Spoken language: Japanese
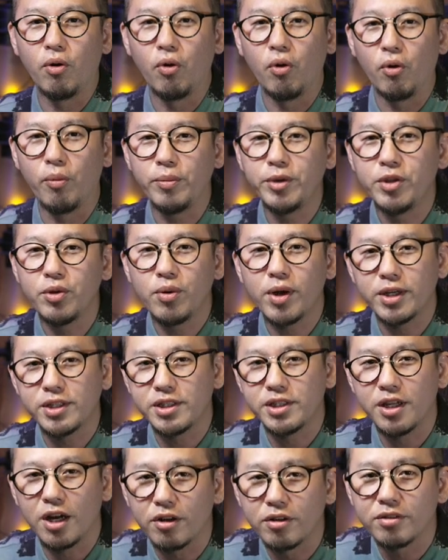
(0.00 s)
お見逃
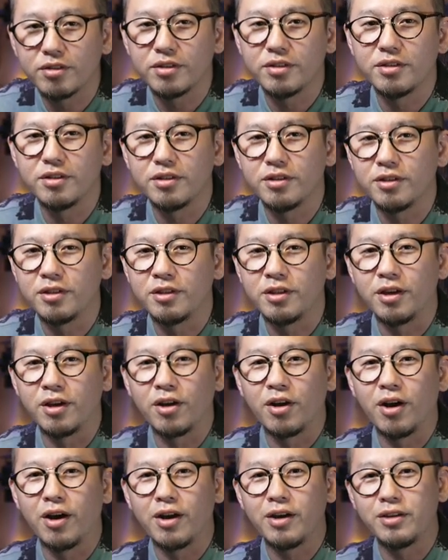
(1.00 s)
しなくって
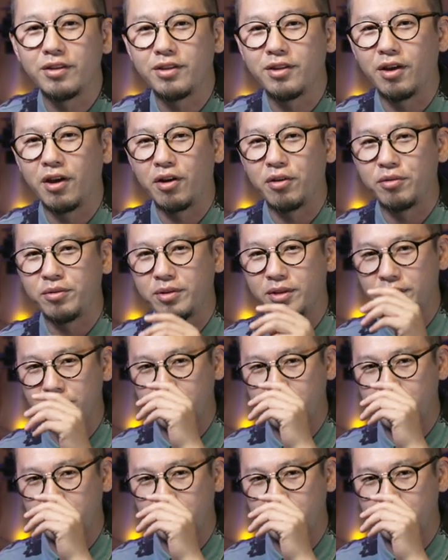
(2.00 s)
書いてあるんで